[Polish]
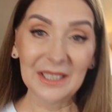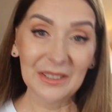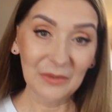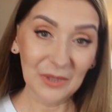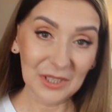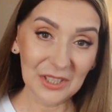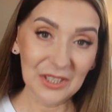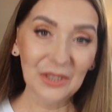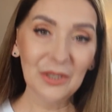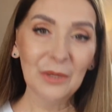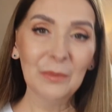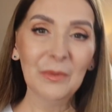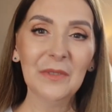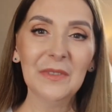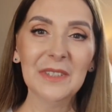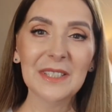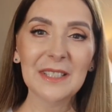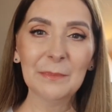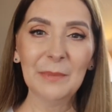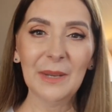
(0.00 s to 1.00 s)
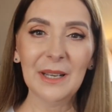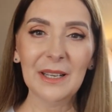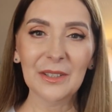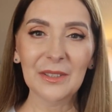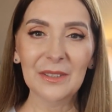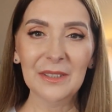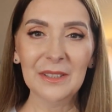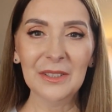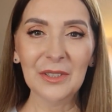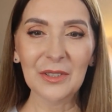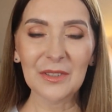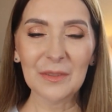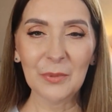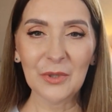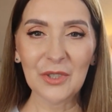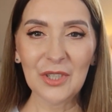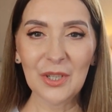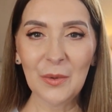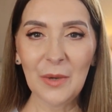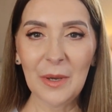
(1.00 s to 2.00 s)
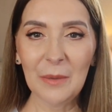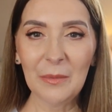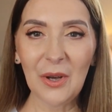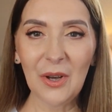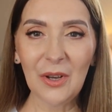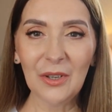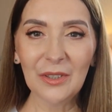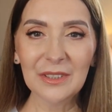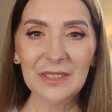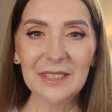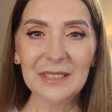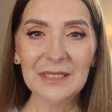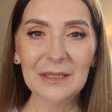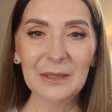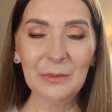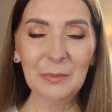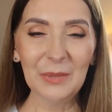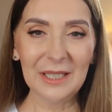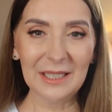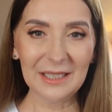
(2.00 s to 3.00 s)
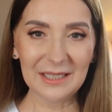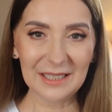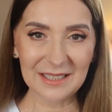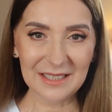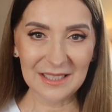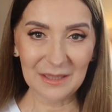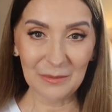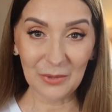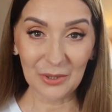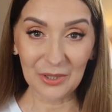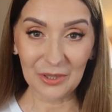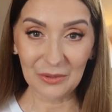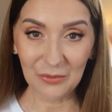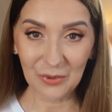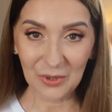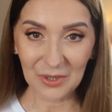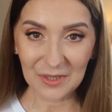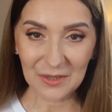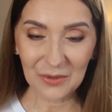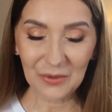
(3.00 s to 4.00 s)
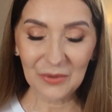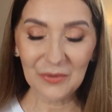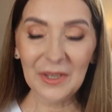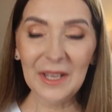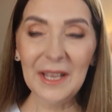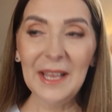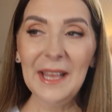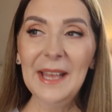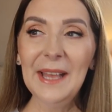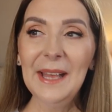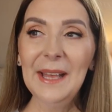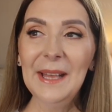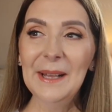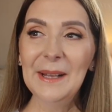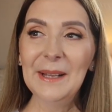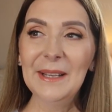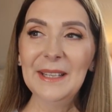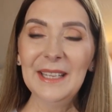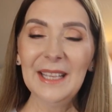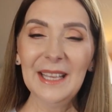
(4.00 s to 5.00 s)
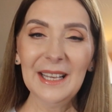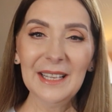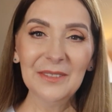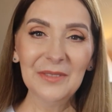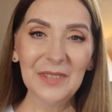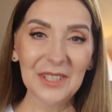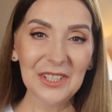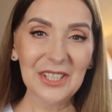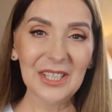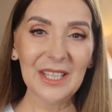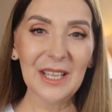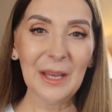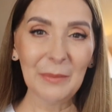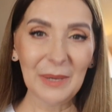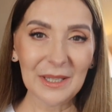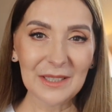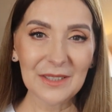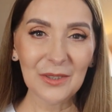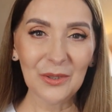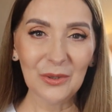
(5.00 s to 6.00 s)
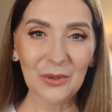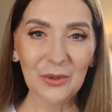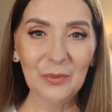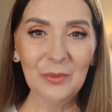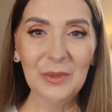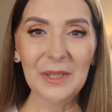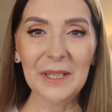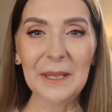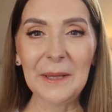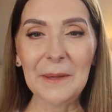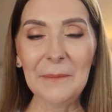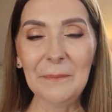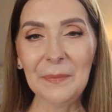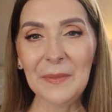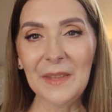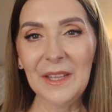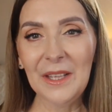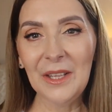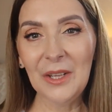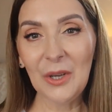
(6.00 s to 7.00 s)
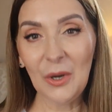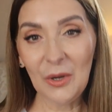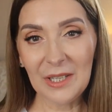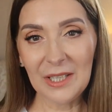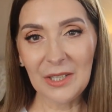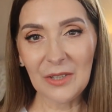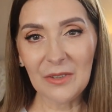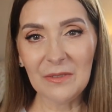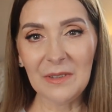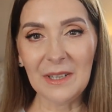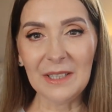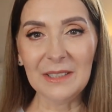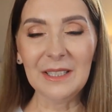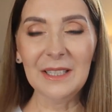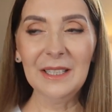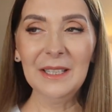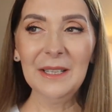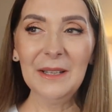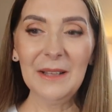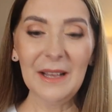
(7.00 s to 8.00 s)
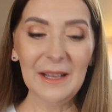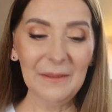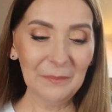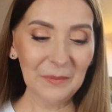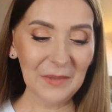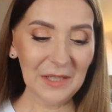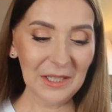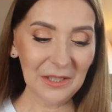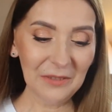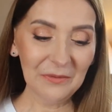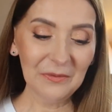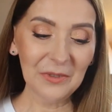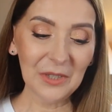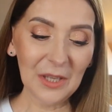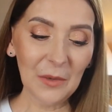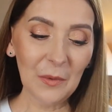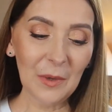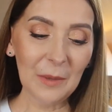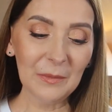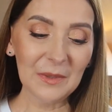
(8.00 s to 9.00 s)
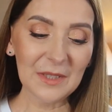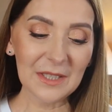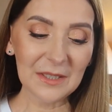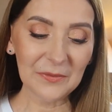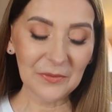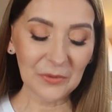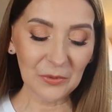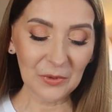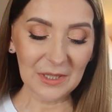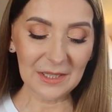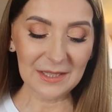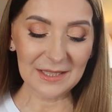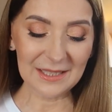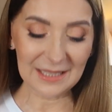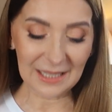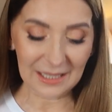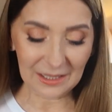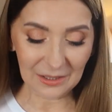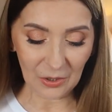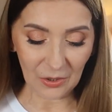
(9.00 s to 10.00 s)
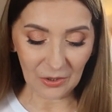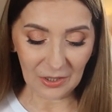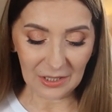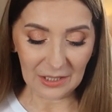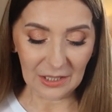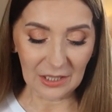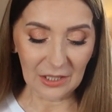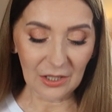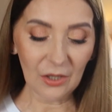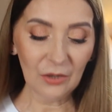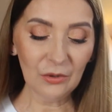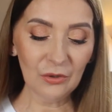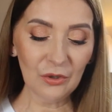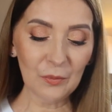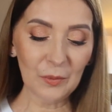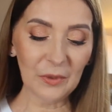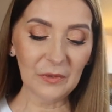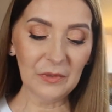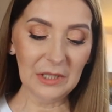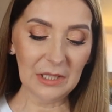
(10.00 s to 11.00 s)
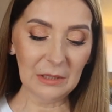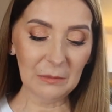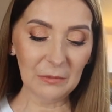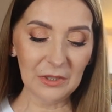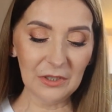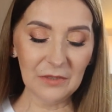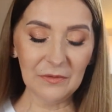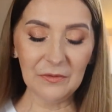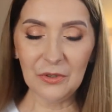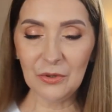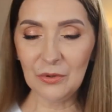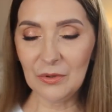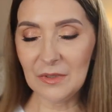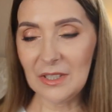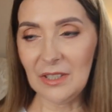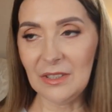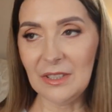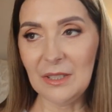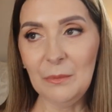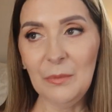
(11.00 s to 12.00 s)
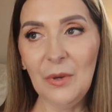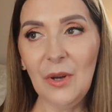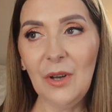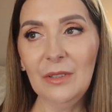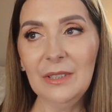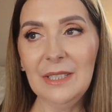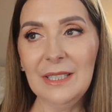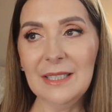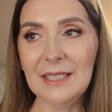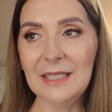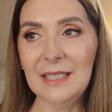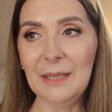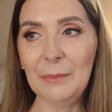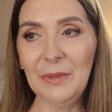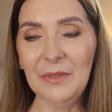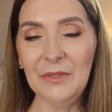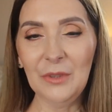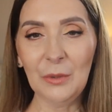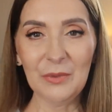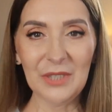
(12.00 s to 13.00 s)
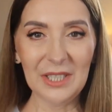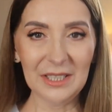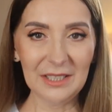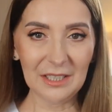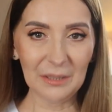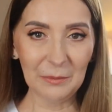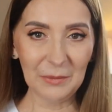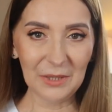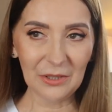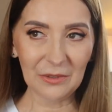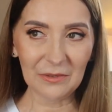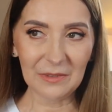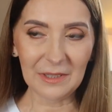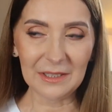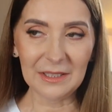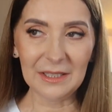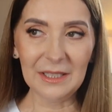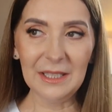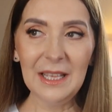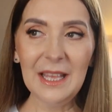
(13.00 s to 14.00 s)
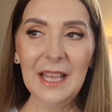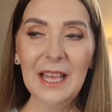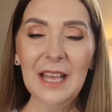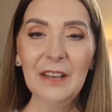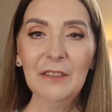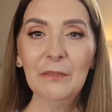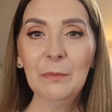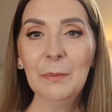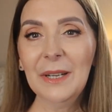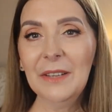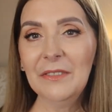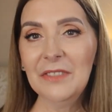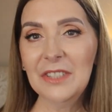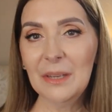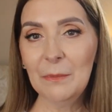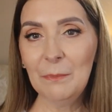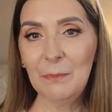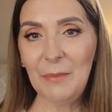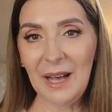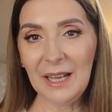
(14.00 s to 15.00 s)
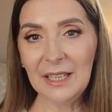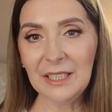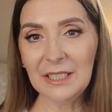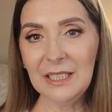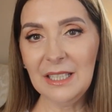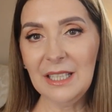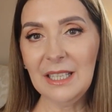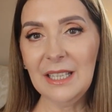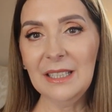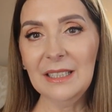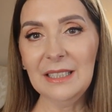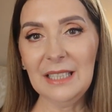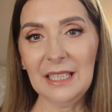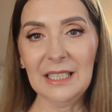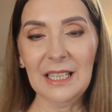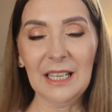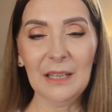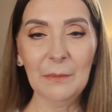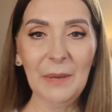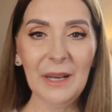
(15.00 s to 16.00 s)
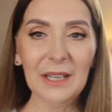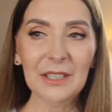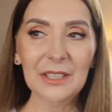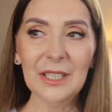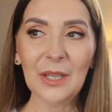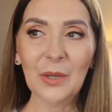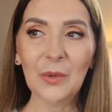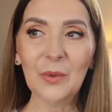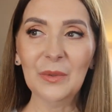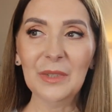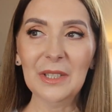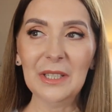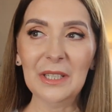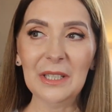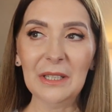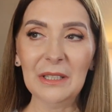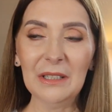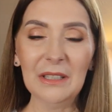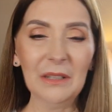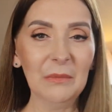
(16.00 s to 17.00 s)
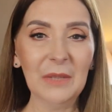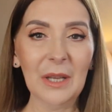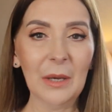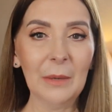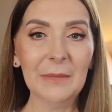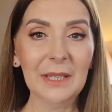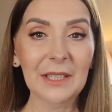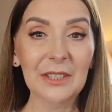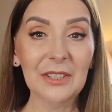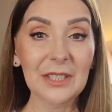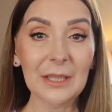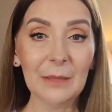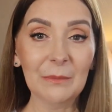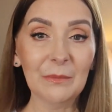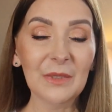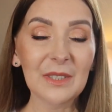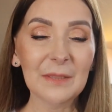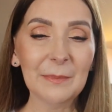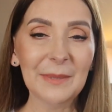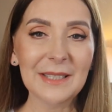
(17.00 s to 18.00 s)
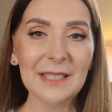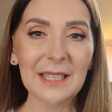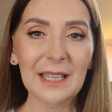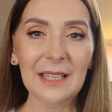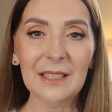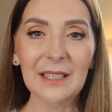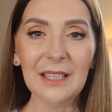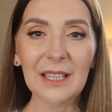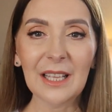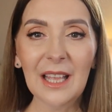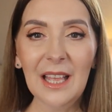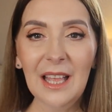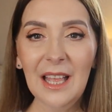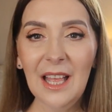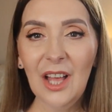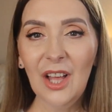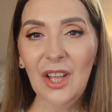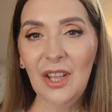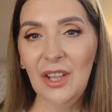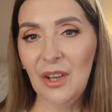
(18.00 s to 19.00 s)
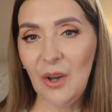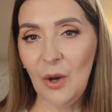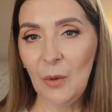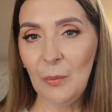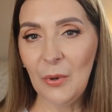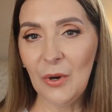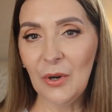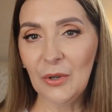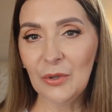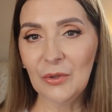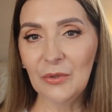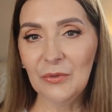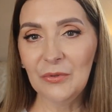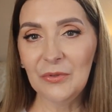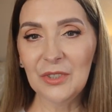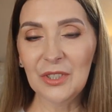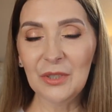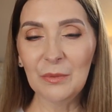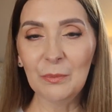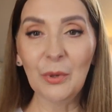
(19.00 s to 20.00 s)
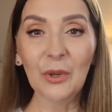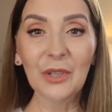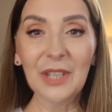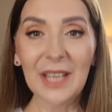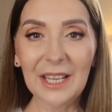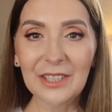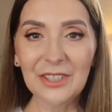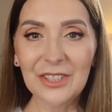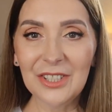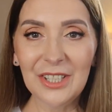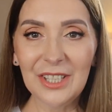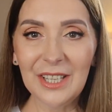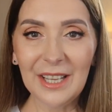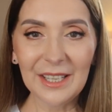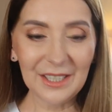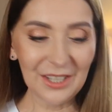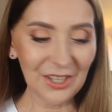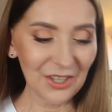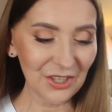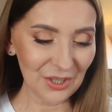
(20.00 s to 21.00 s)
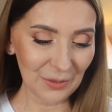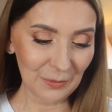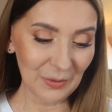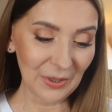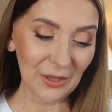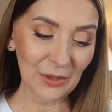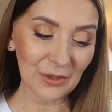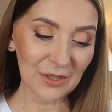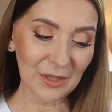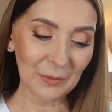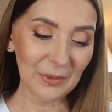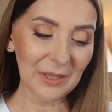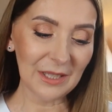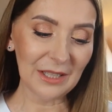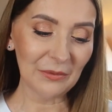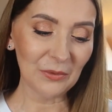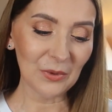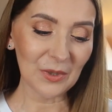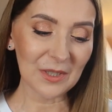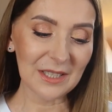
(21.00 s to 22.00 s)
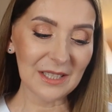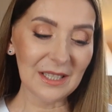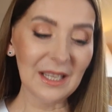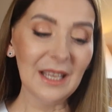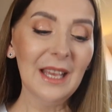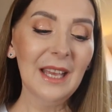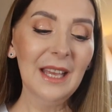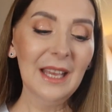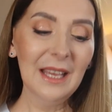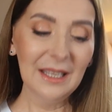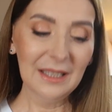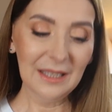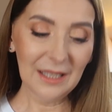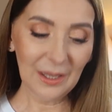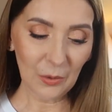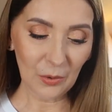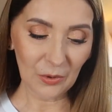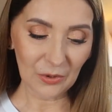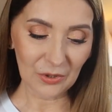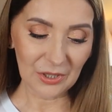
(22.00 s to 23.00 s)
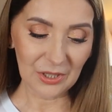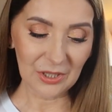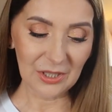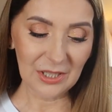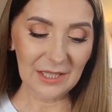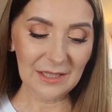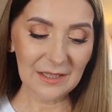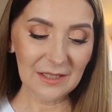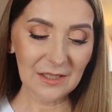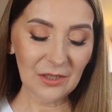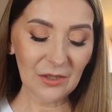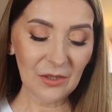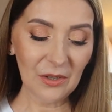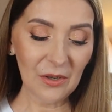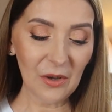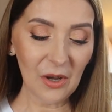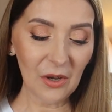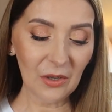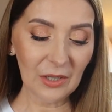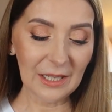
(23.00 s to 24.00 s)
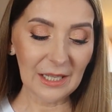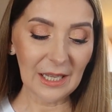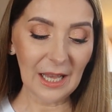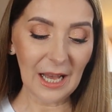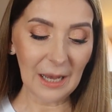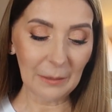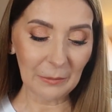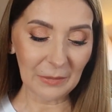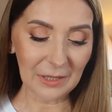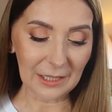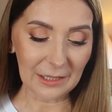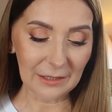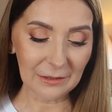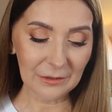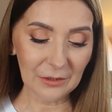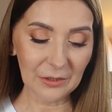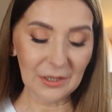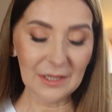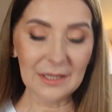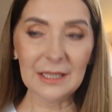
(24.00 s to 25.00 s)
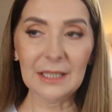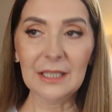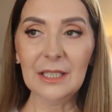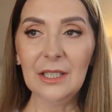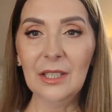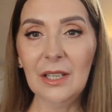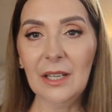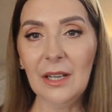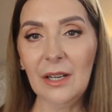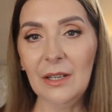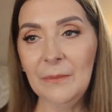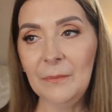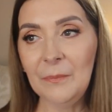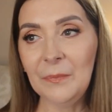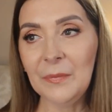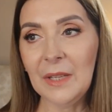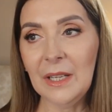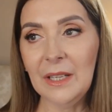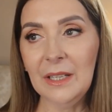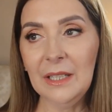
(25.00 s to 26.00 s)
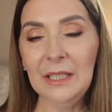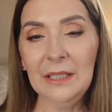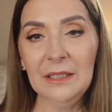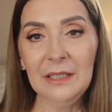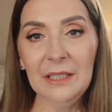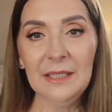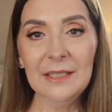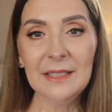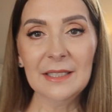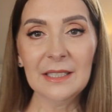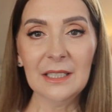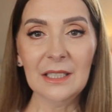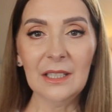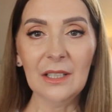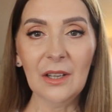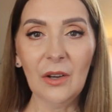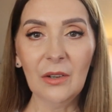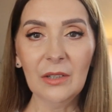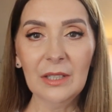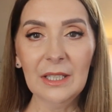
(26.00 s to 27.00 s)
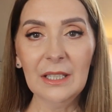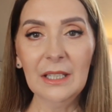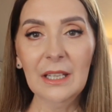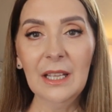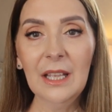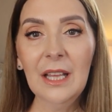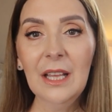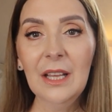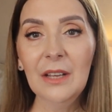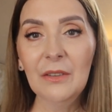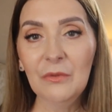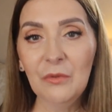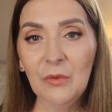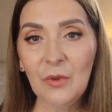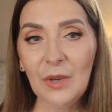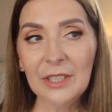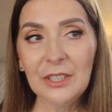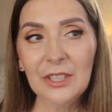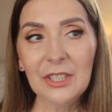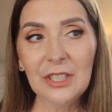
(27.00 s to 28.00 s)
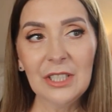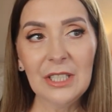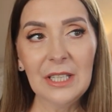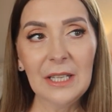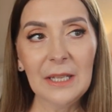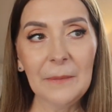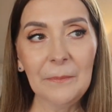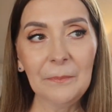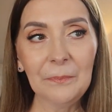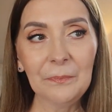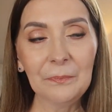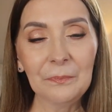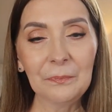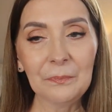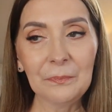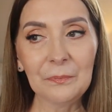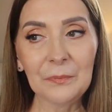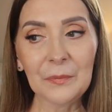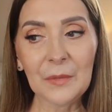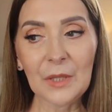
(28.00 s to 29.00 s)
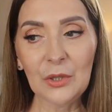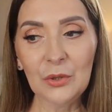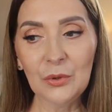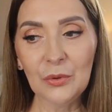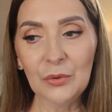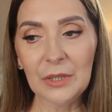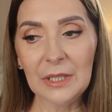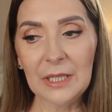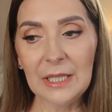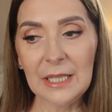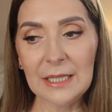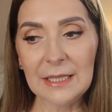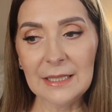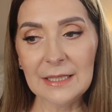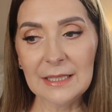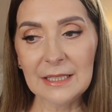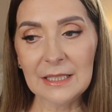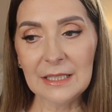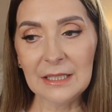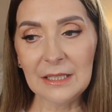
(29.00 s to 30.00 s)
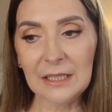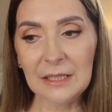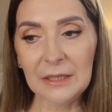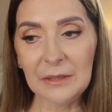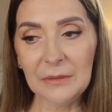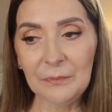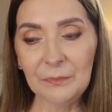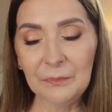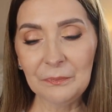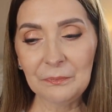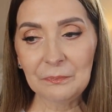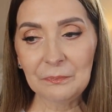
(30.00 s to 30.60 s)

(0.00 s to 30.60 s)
takie właśnie domowe spa rozpoczęłam od pielęgnacji moich włosów. Jak wiecie, ja bardzo lubię olejowanie, i wyjęłam swój stary olejek. On już powinien być wyrzucony, bo on jest na pewno przeterminowany. Wprawdzie pachnie tak jak pachniał i nie miałam jakichś tam specjalnych e, oporów czy bojaźni jakiejś, żeby go sobie na włosy nałożyć. Jest to olej Amla, to jest taki indyjski olej właśnie, mm, który jest y,